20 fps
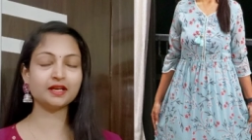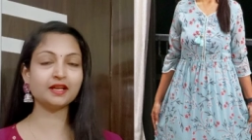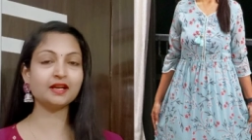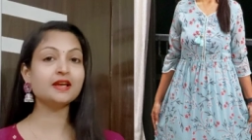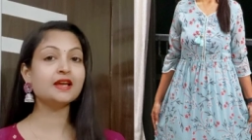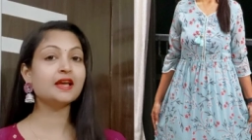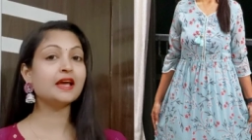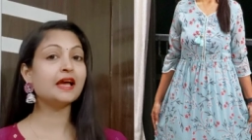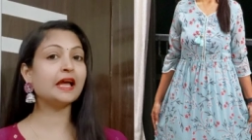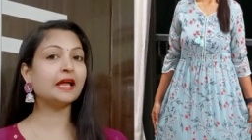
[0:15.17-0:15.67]

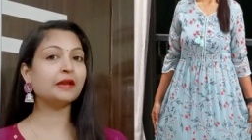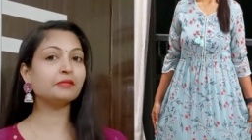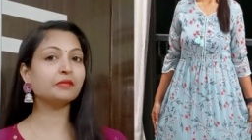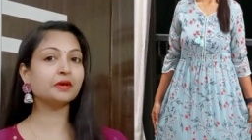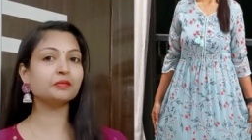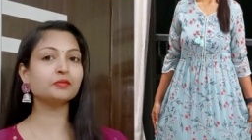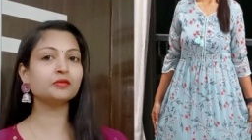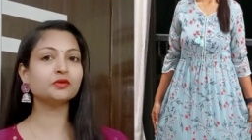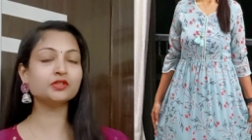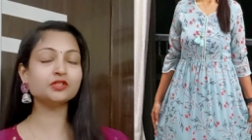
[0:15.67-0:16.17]
అండ్ మీకు
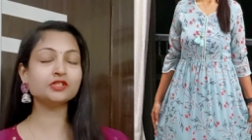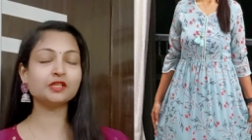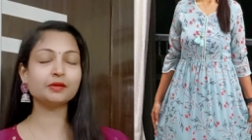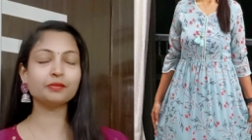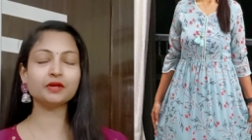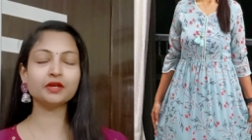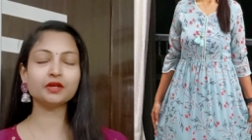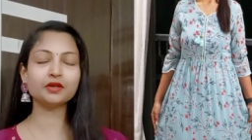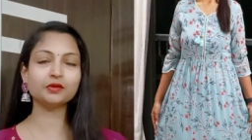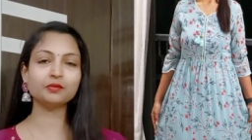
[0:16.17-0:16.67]
ముందు
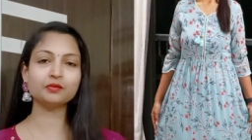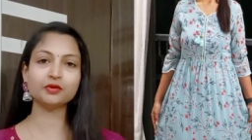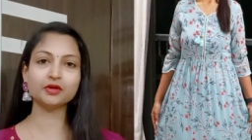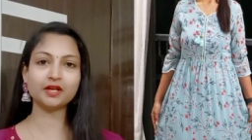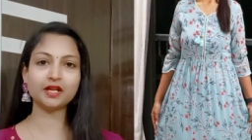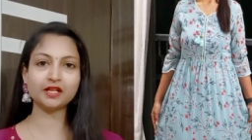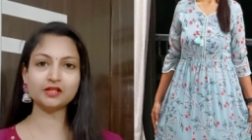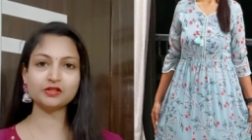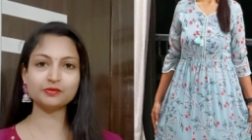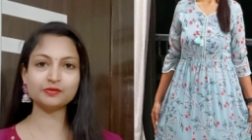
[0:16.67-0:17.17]
చెప్పినట్టు బుట్టాలు
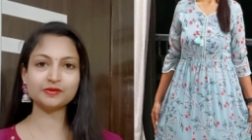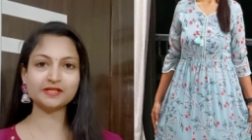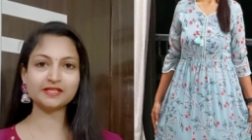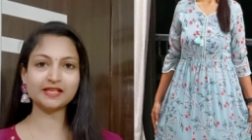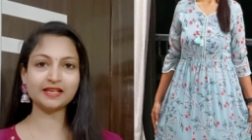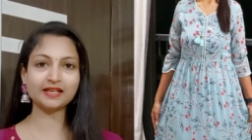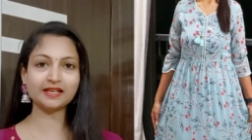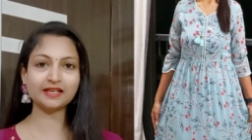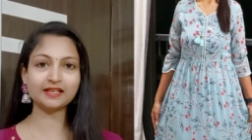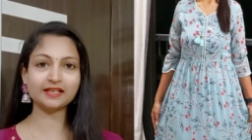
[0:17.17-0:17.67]
చూపిస్తాను
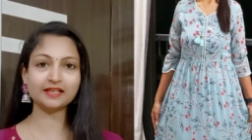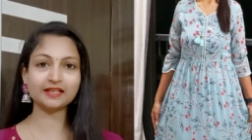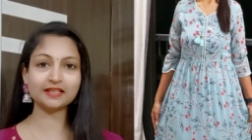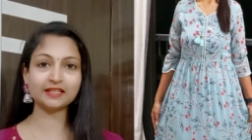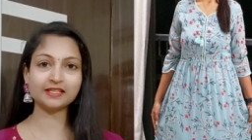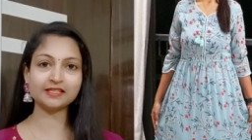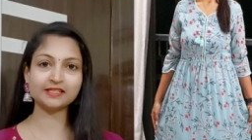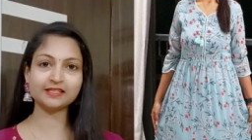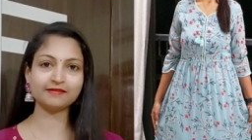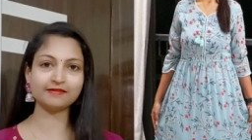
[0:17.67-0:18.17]
అన్నాను కదా
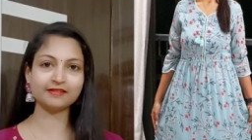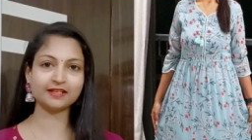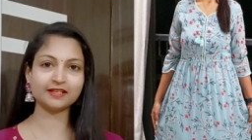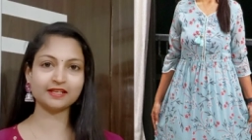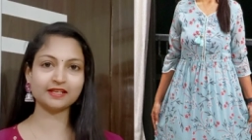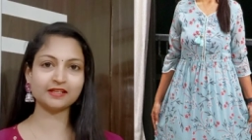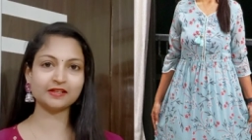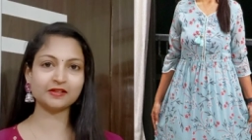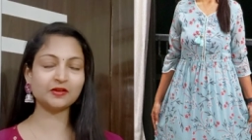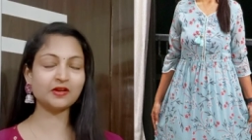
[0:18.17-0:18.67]
సిల్వర్
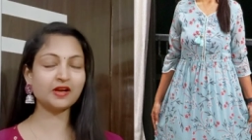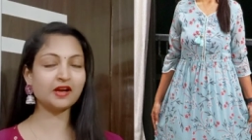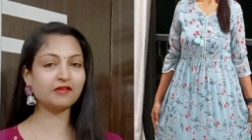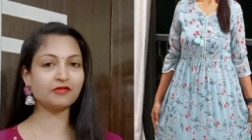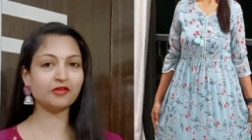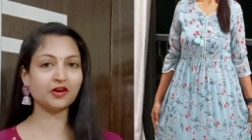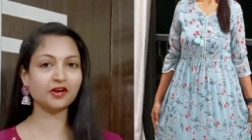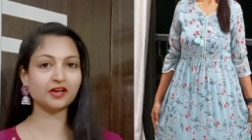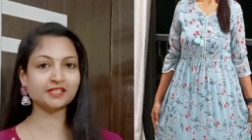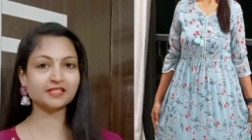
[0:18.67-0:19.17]
కలర్లో అవి
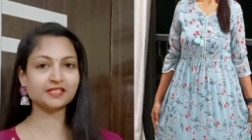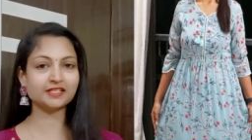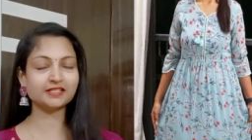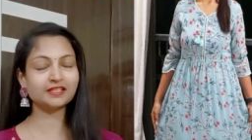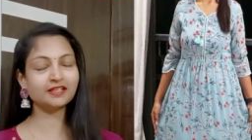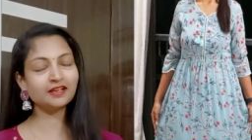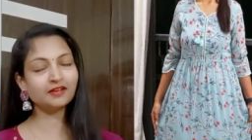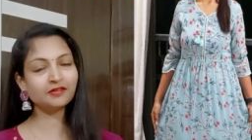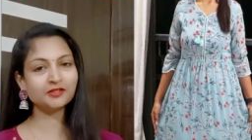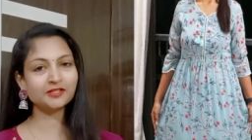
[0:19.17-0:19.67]
ఆర్డర్ చేసాను
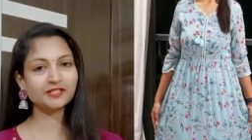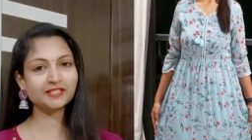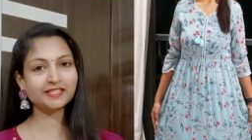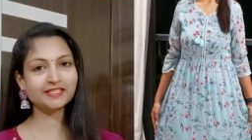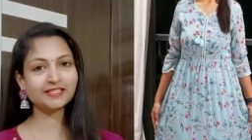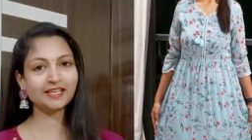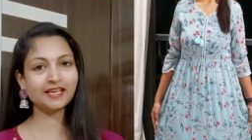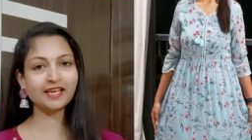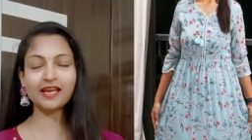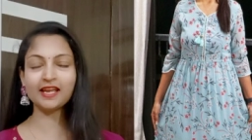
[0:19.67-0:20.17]
అవి వచ్చేసే
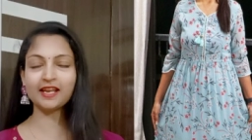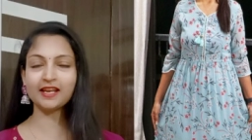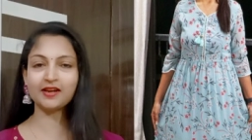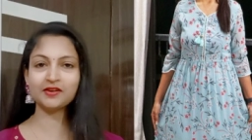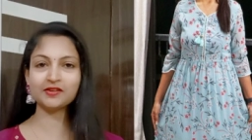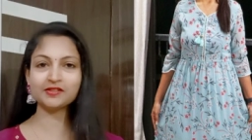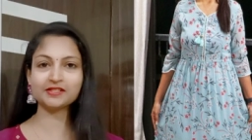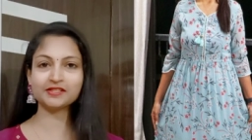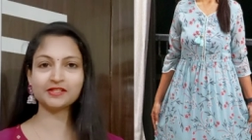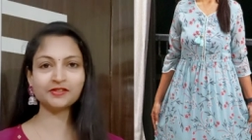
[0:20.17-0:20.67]
ఎలా
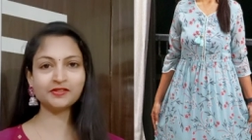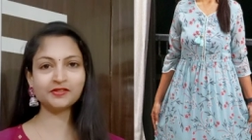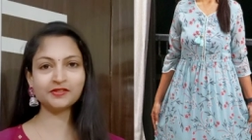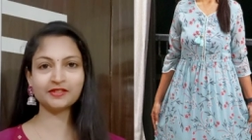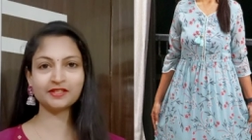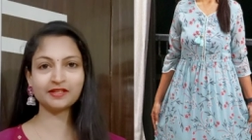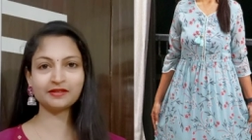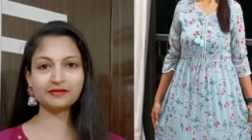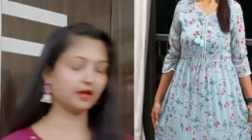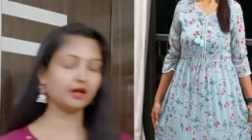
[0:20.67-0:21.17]
వచ్చాయి
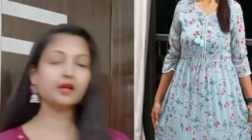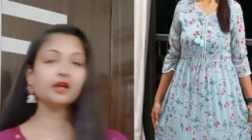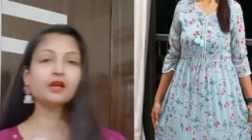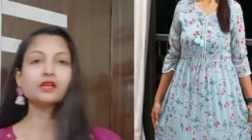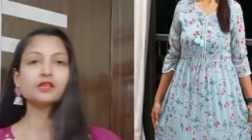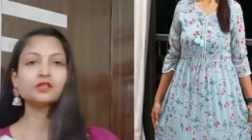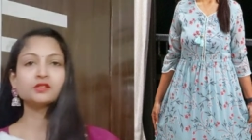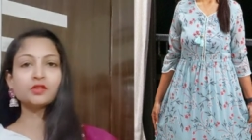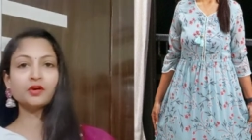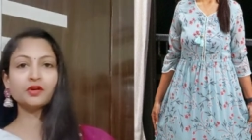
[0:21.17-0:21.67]
చూద్దాము
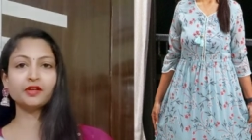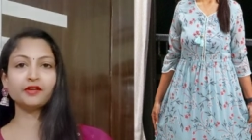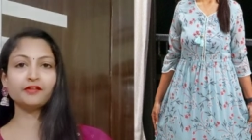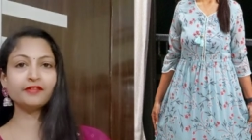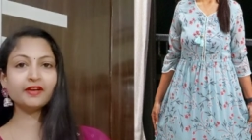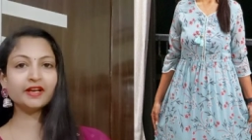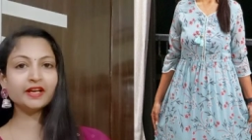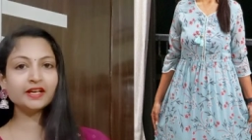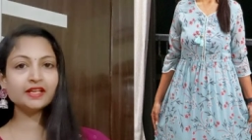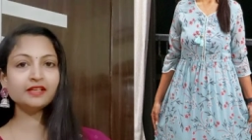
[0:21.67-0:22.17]
సో
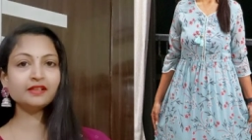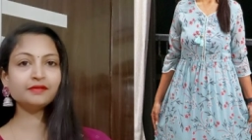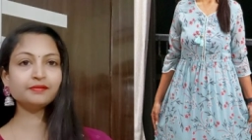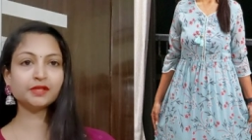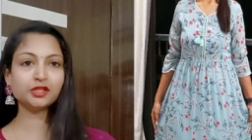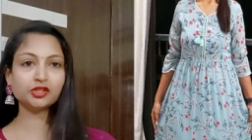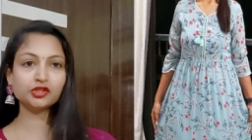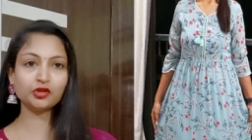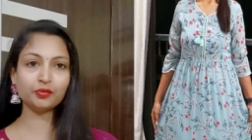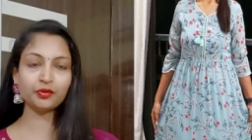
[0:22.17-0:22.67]
ఇవ్వండి
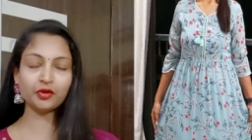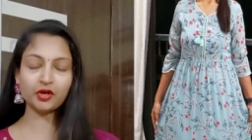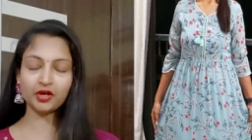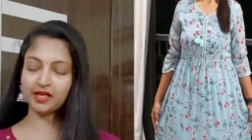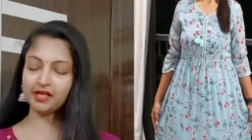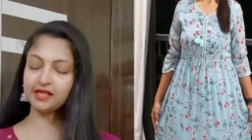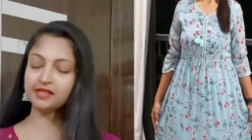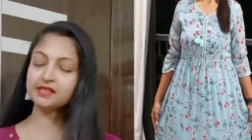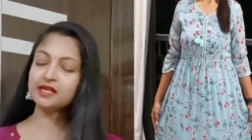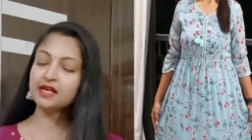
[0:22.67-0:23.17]
మీషో
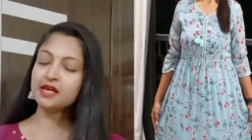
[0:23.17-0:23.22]
ప్రోడక్ట్స్